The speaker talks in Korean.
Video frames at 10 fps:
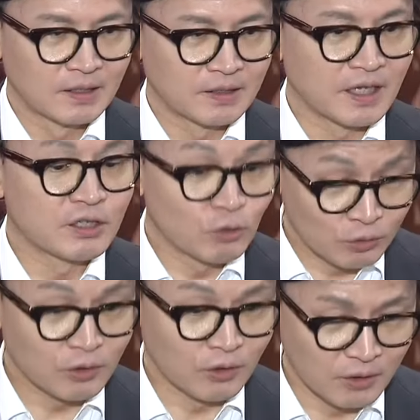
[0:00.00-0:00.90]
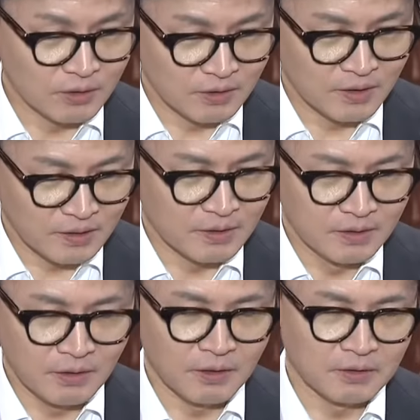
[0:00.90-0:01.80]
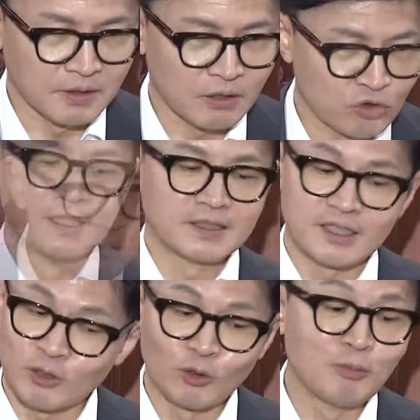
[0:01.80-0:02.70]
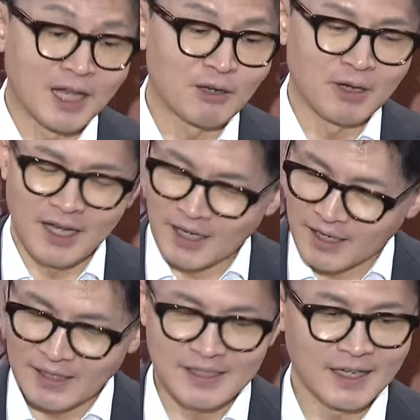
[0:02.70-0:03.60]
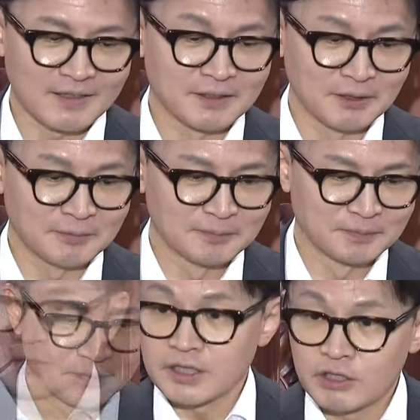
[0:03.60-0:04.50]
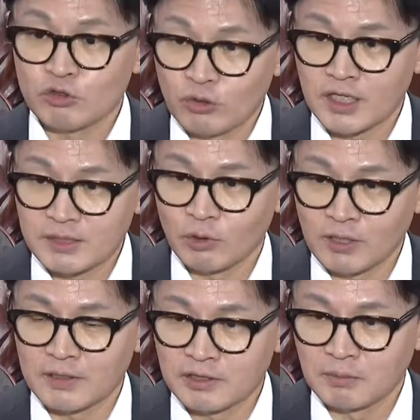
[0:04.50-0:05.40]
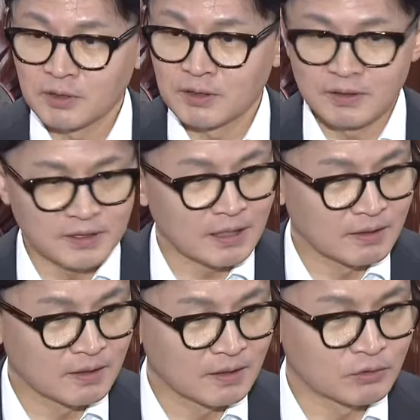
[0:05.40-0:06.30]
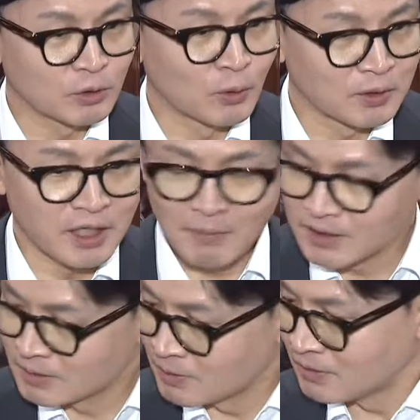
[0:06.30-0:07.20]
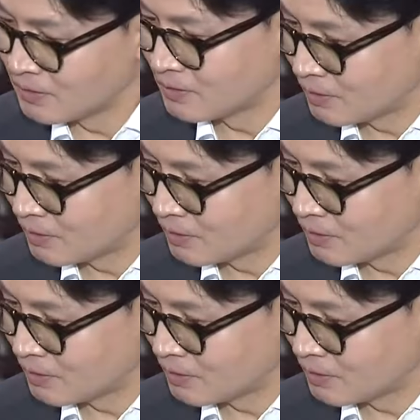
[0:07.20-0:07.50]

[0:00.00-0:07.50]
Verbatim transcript: 어, 예시로서 어, 든 거였는데요. 사실 저도 말하고 아, 차 했거든요. 제가 신중하지 못한 점을 어, 죄송하다는 말씀을.